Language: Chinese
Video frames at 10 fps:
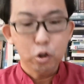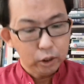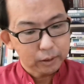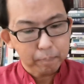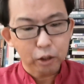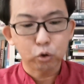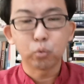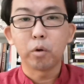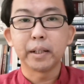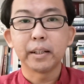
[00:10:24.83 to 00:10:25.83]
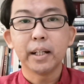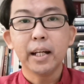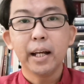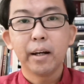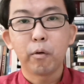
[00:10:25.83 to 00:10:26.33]
愿神帮助我们，
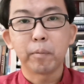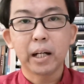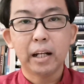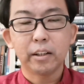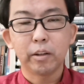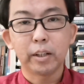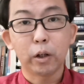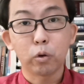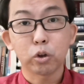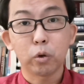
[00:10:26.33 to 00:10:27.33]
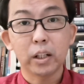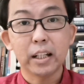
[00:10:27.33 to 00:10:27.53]
我们看有能够从